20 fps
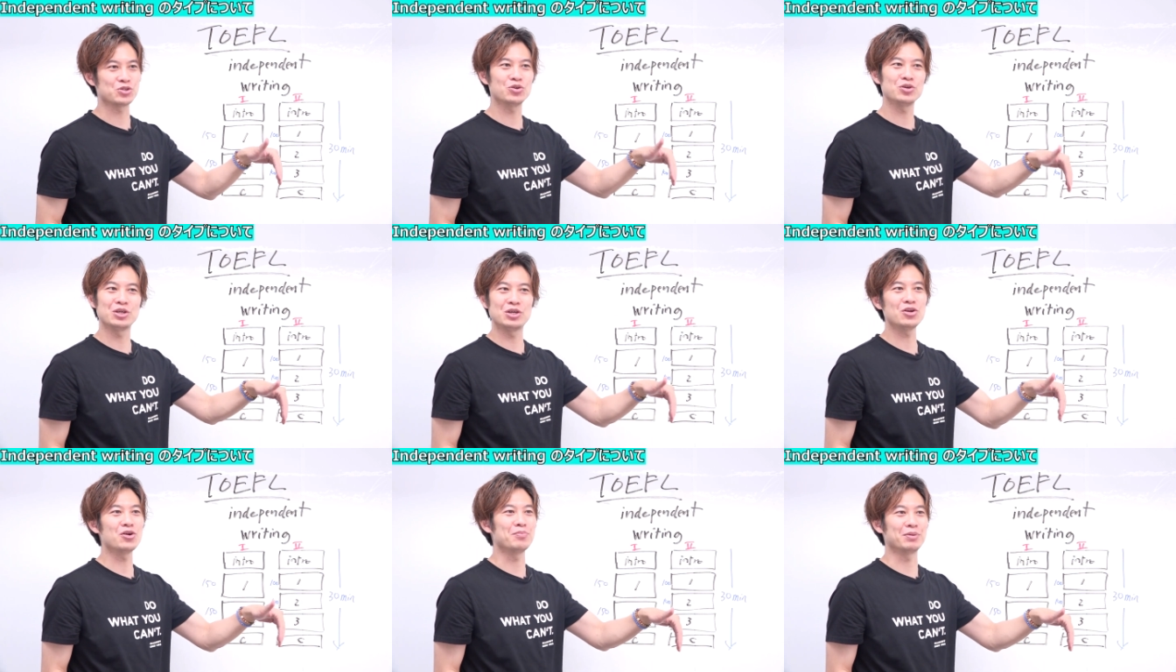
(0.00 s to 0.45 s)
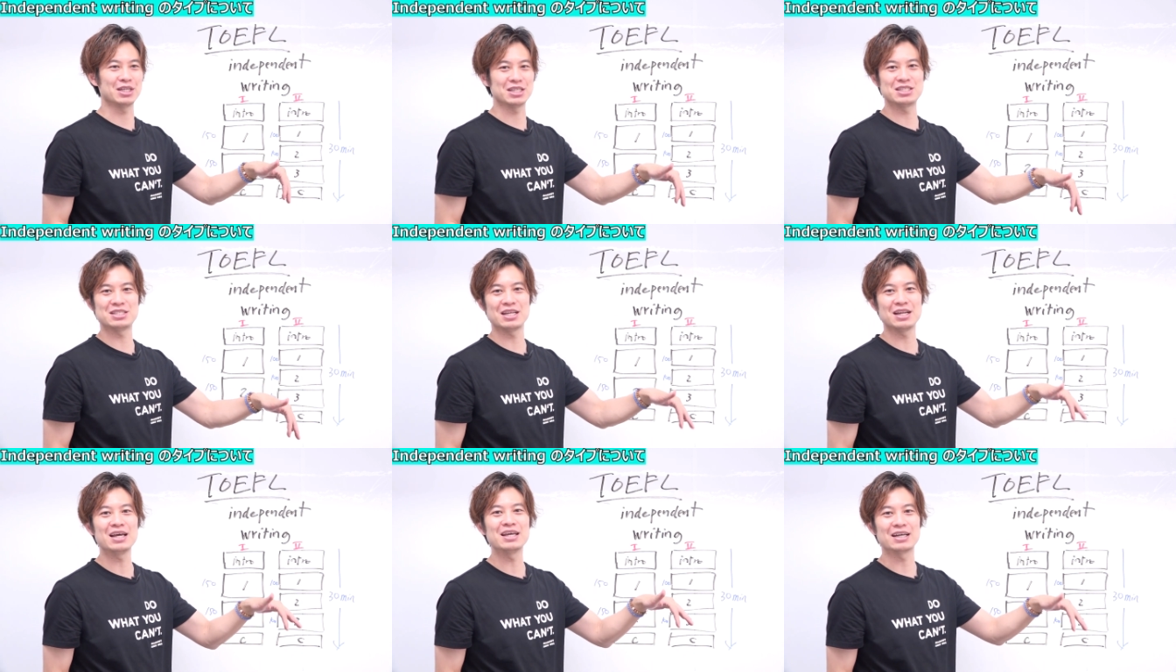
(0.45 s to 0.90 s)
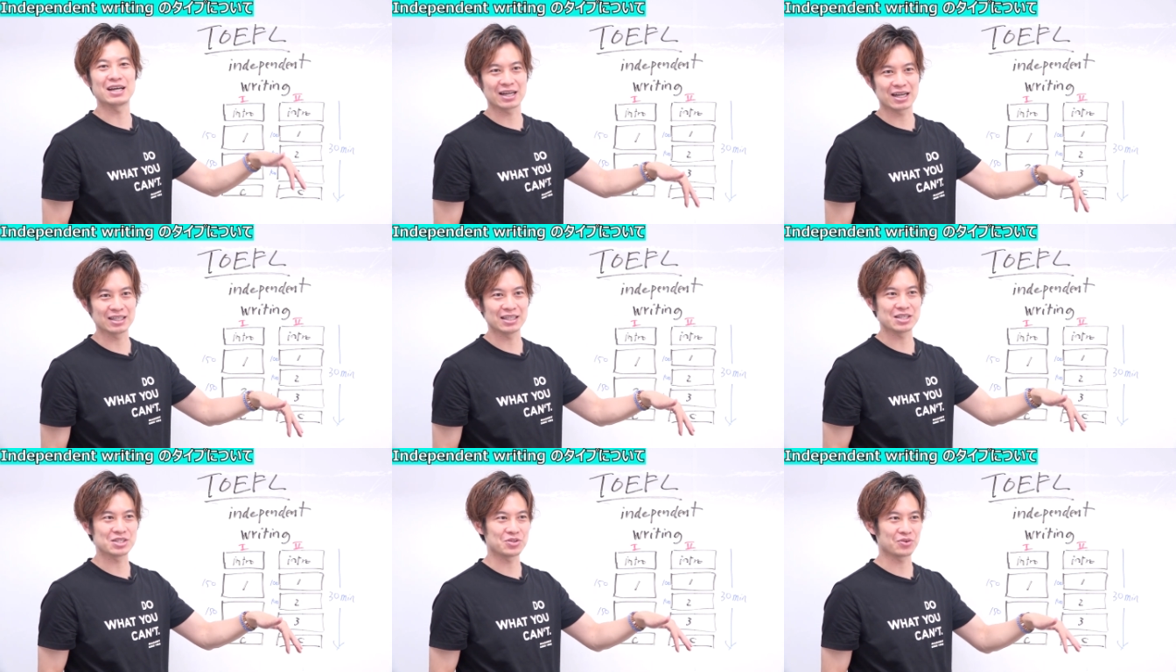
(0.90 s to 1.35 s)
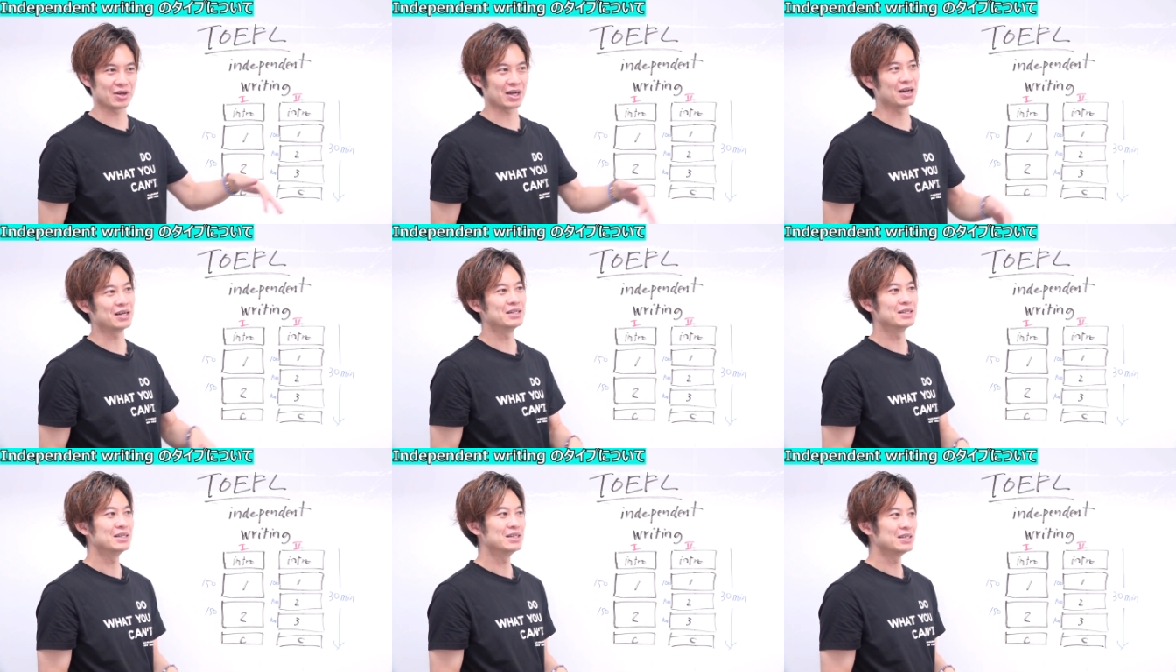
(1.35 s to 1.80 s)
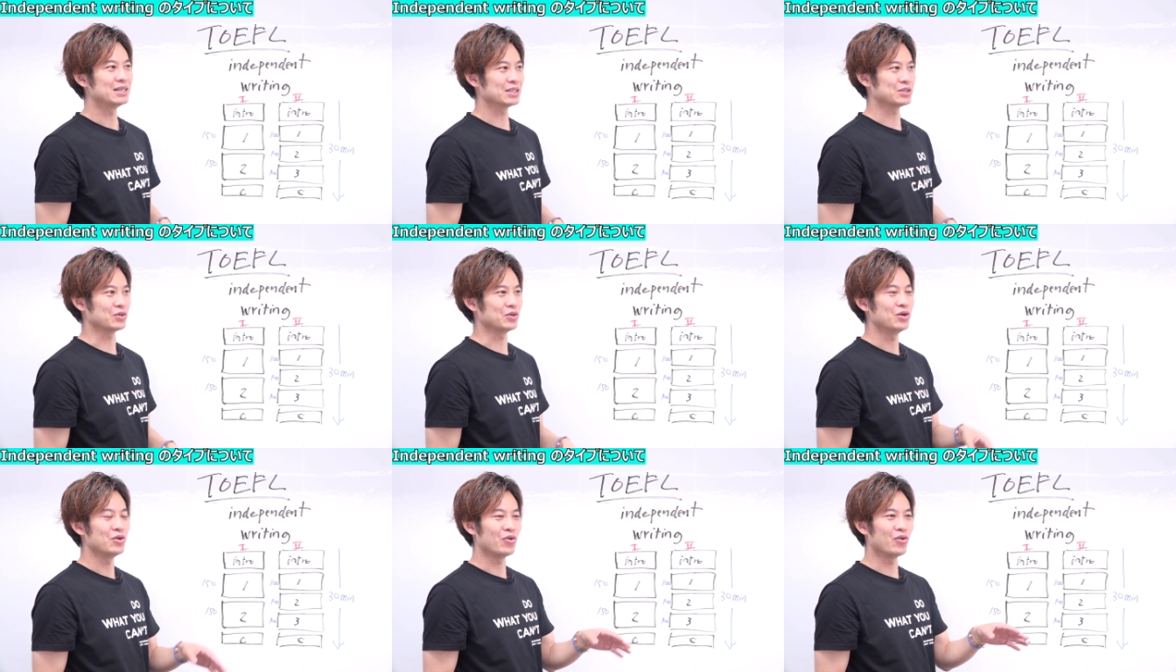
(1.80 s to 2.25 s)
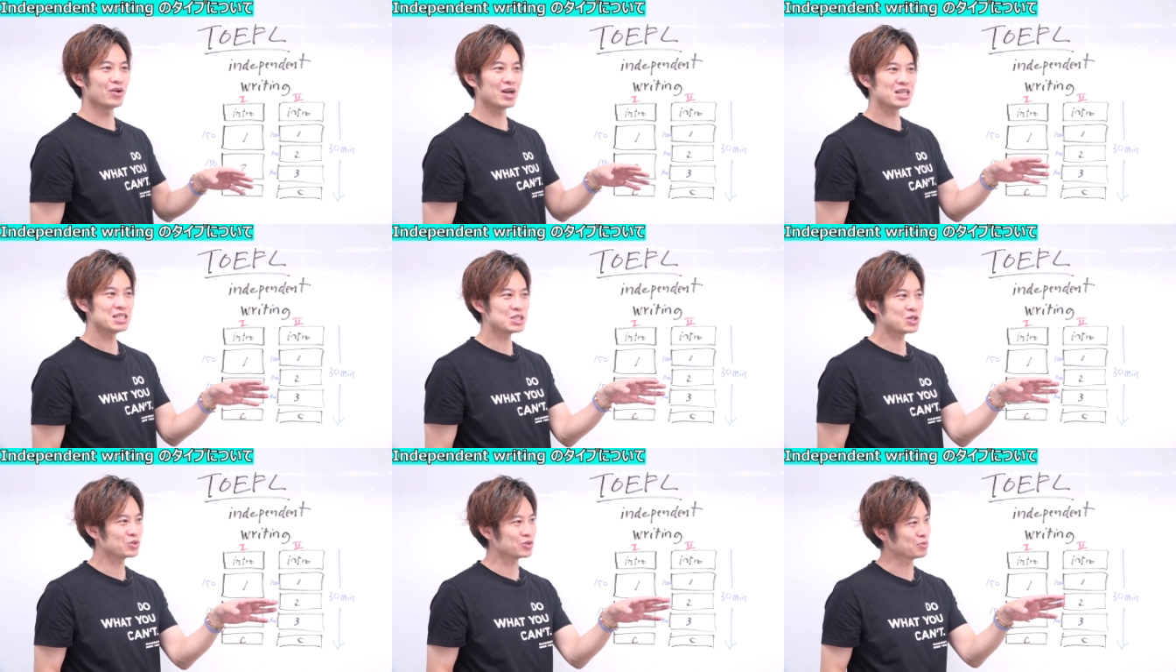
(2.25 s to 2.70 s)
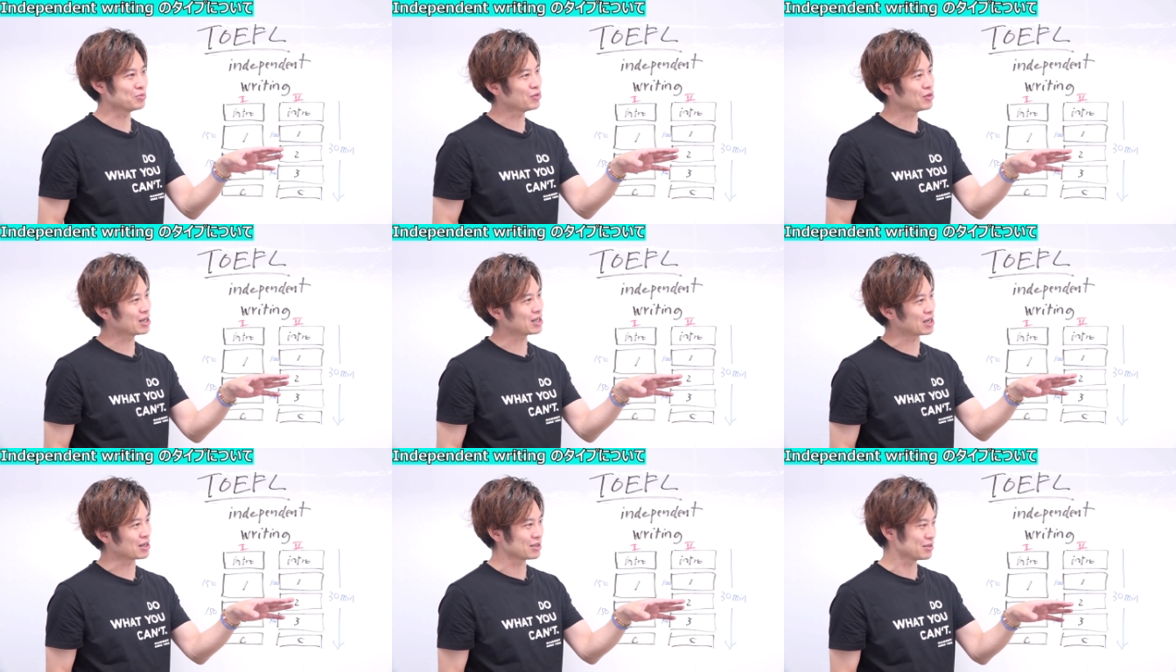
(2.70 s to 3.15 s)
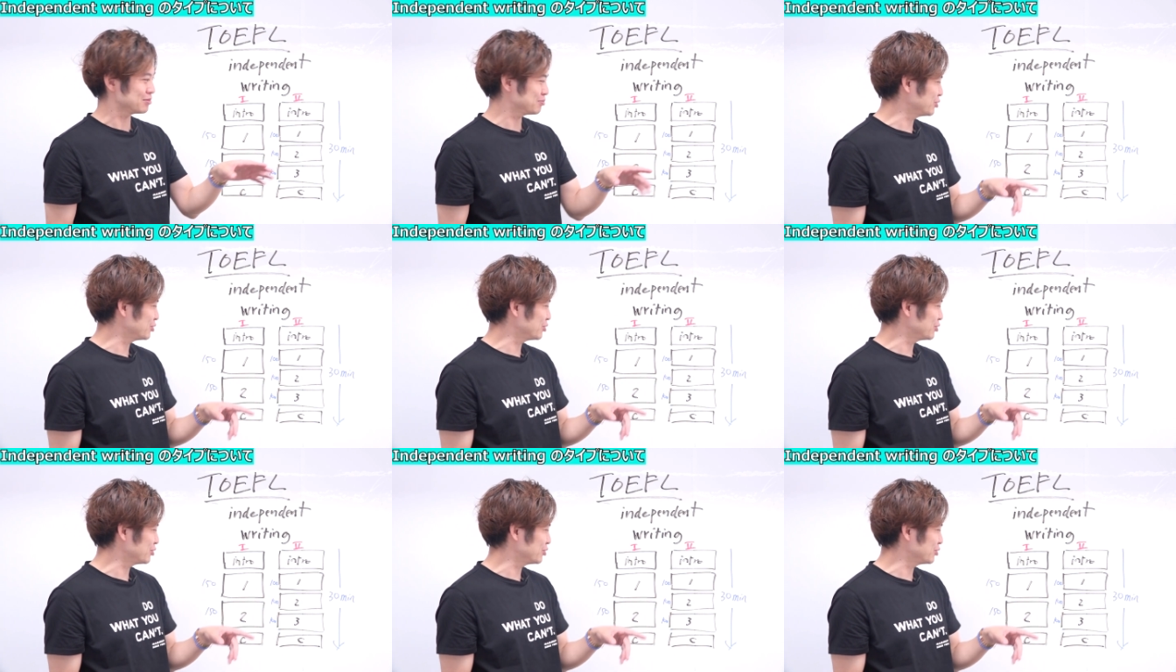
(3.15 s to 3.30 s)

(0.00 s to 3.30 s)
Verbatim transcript: そういう議論までしてないからですとか。あと、同じこともうなんか、